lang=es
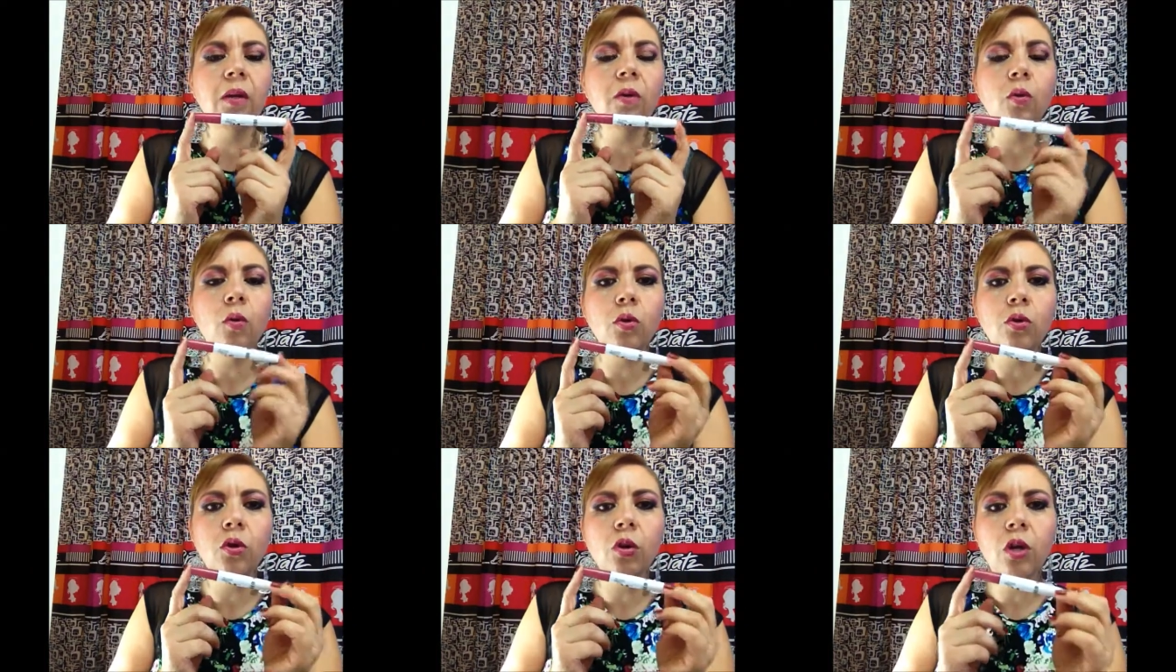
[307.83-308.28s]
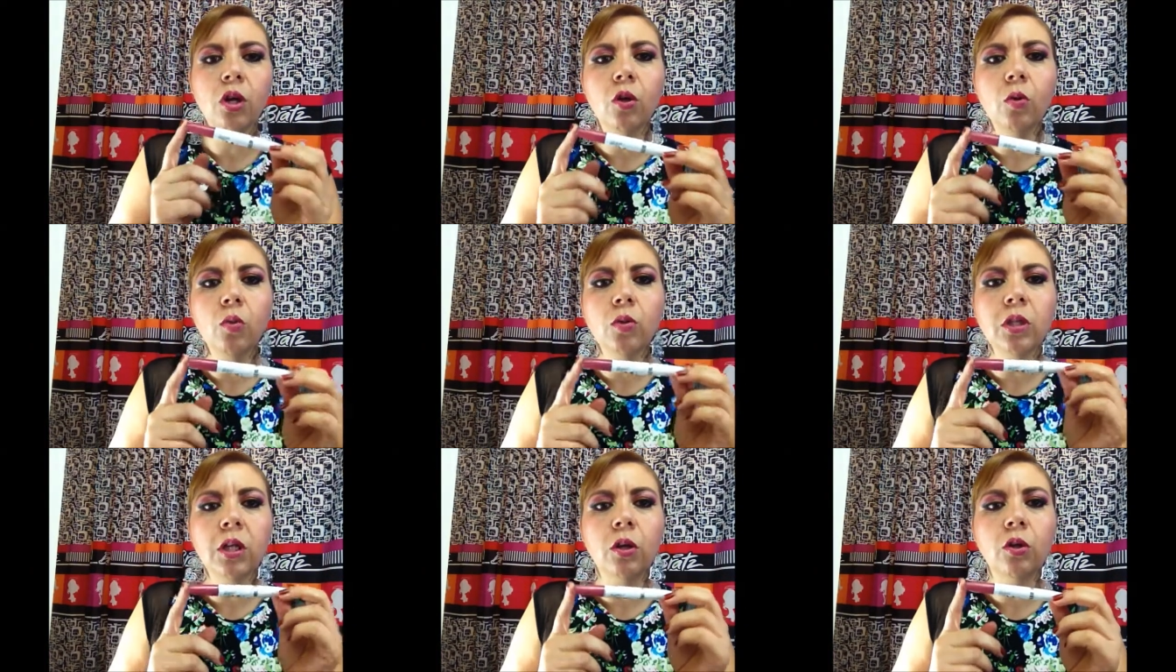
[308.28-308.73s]
Incluso quiero
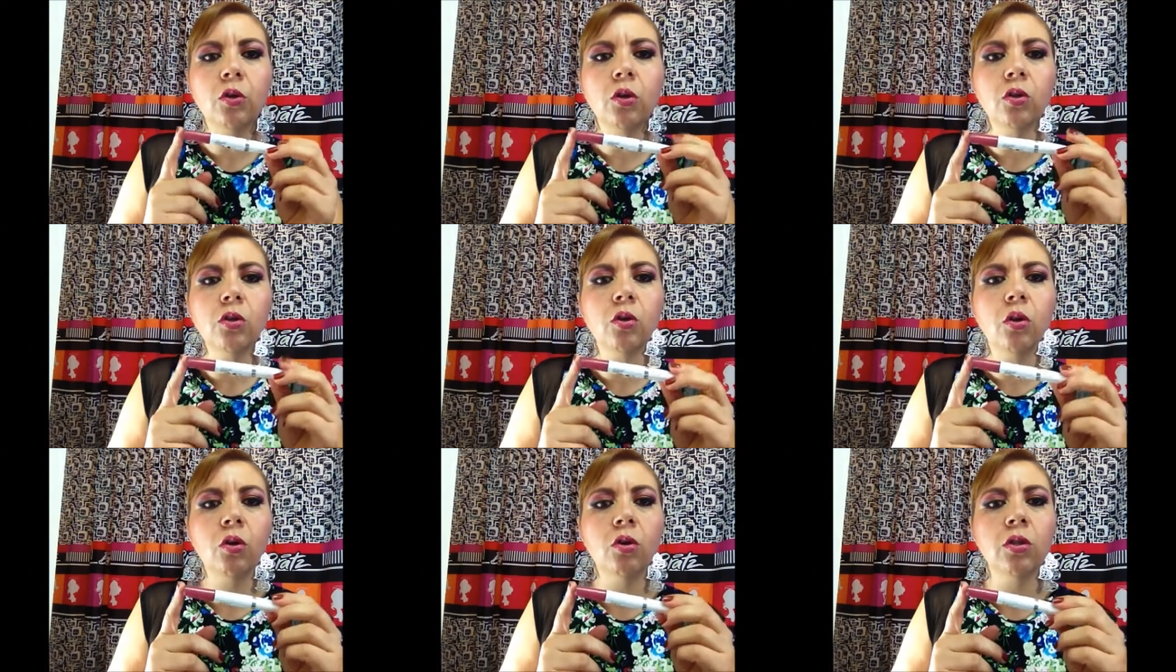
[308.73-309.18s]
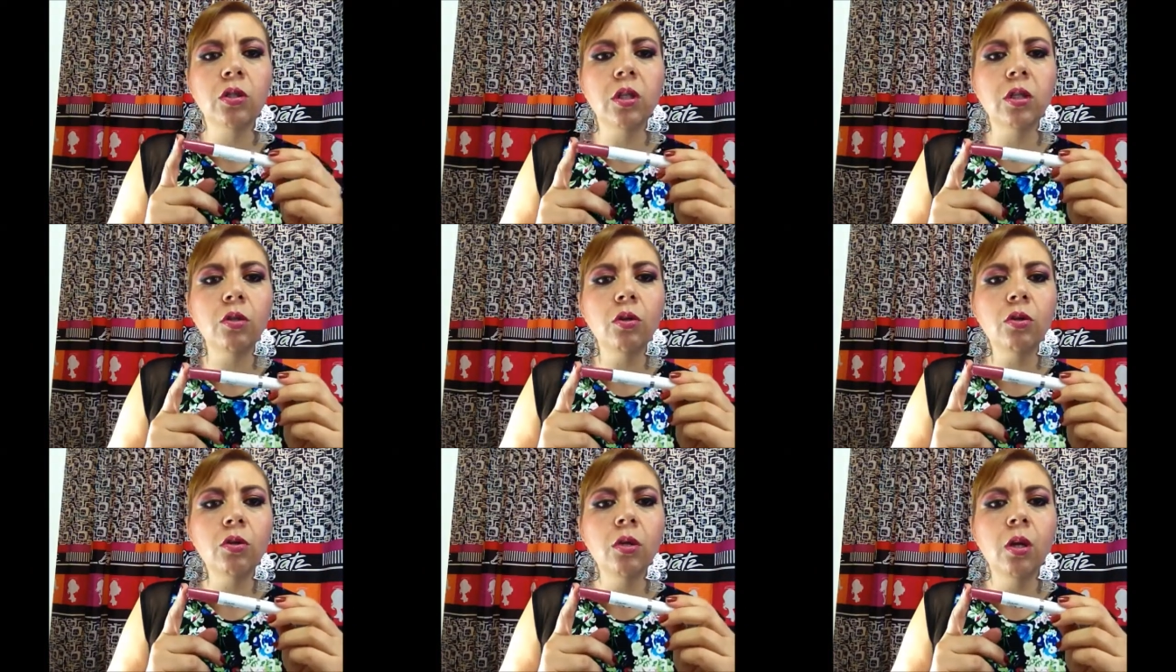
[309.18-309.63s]
buscar otros
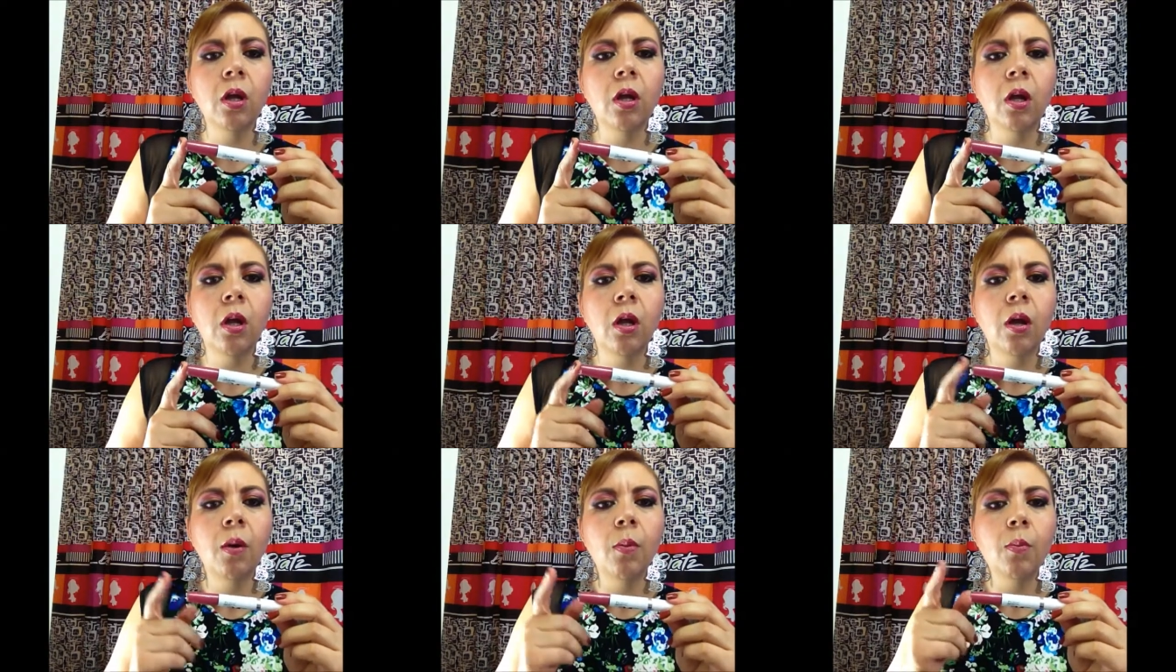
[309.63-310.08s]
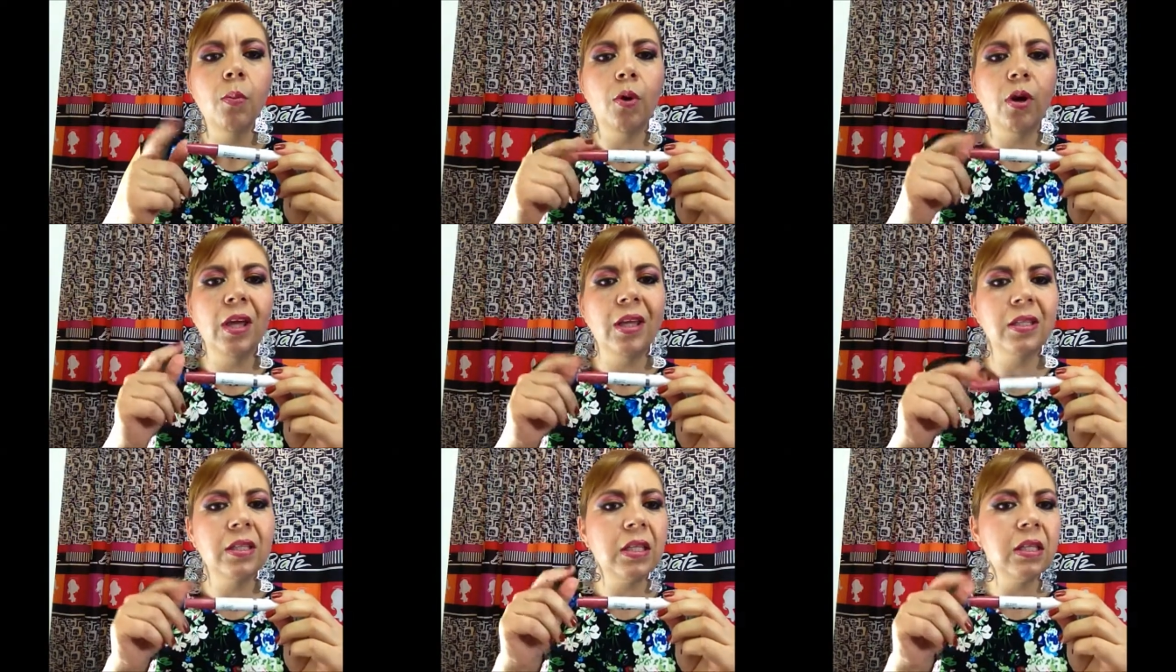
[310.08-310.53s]
colorcitos
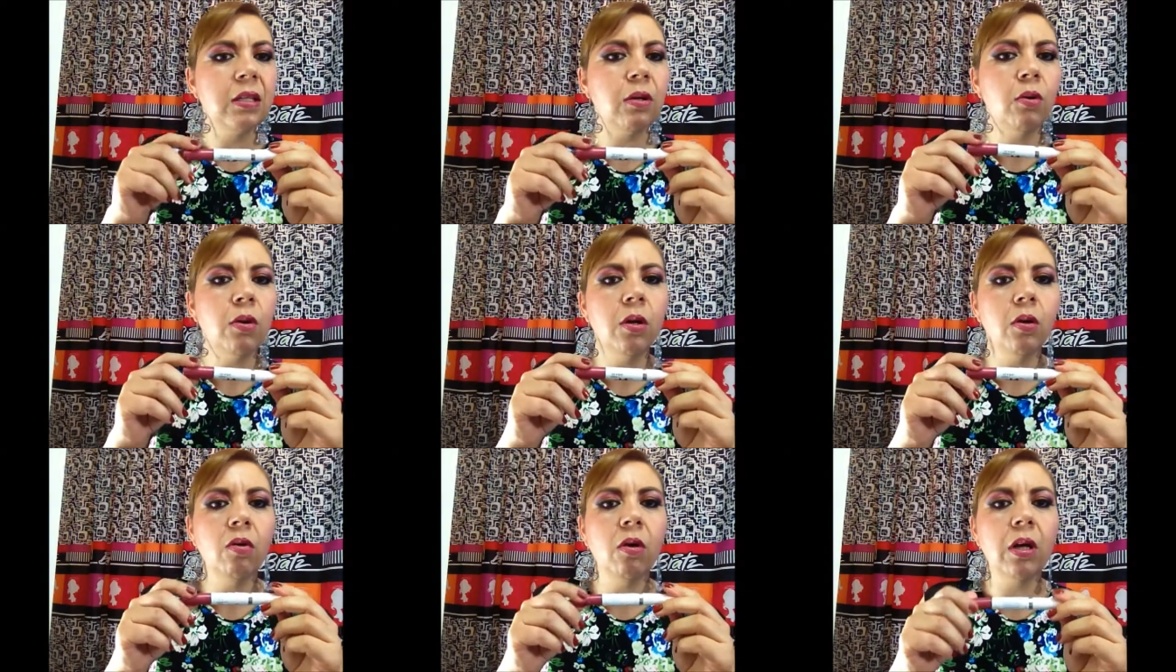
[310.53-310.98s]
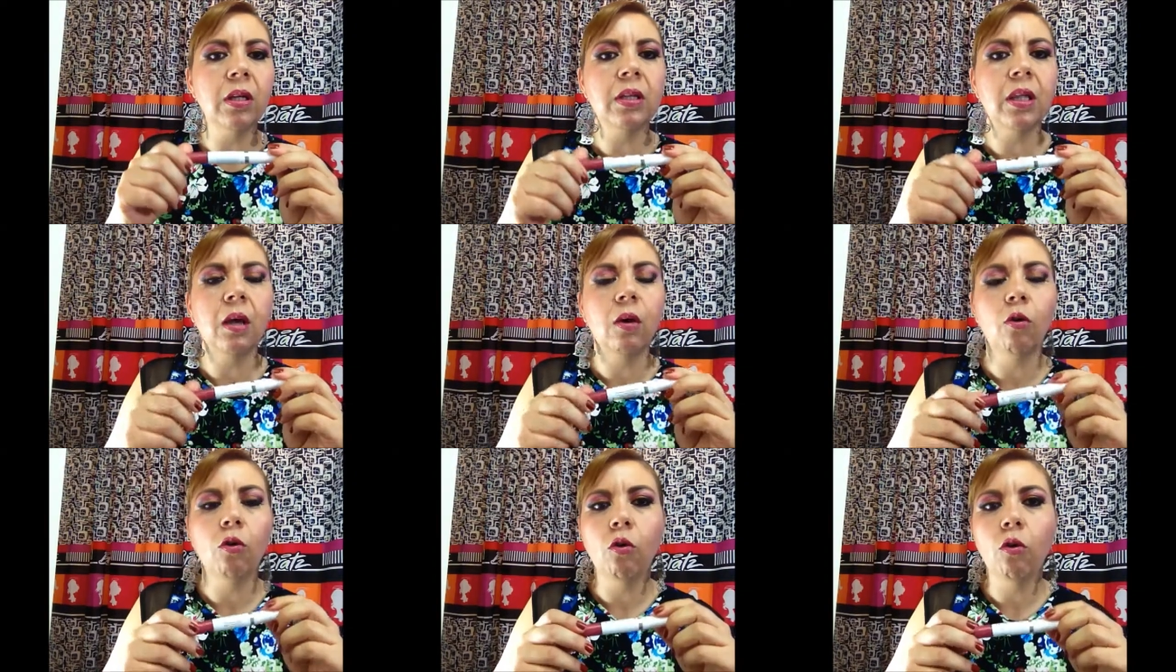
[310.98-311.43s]
porque este es el único que
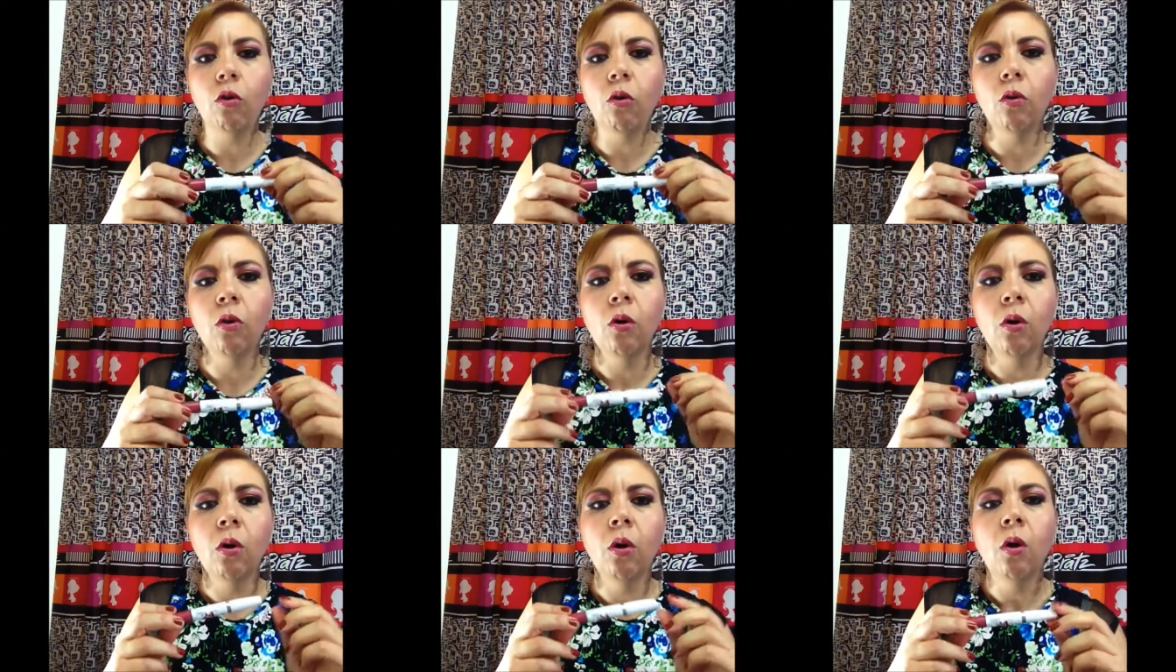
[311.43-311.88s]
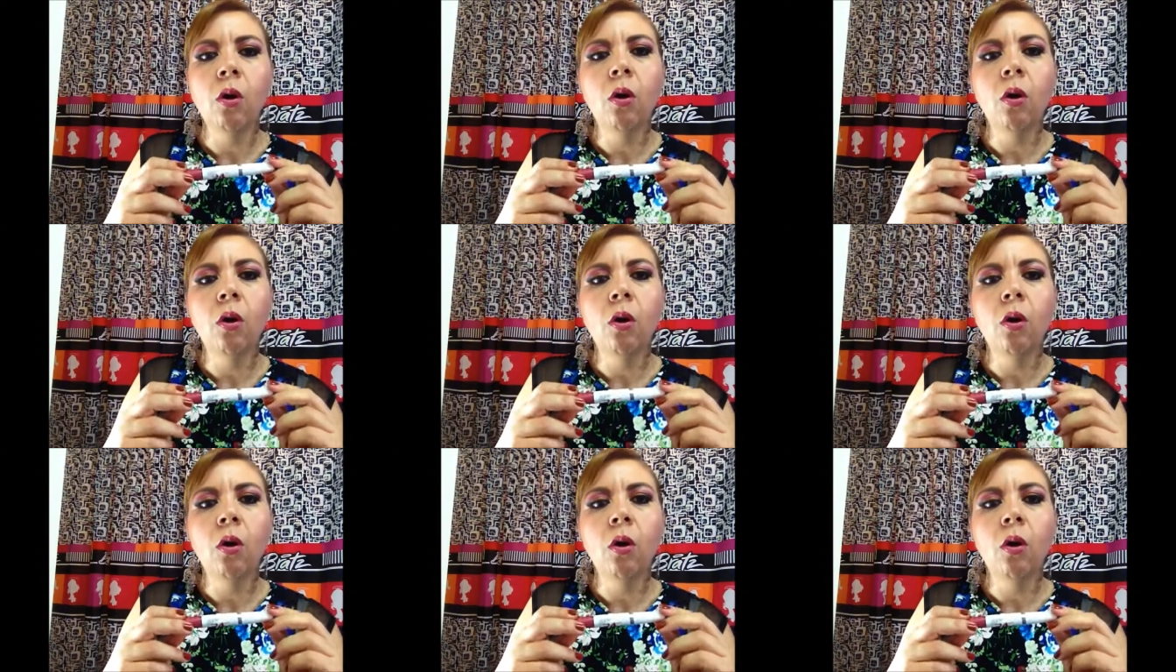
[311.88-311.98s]
tengo, lo,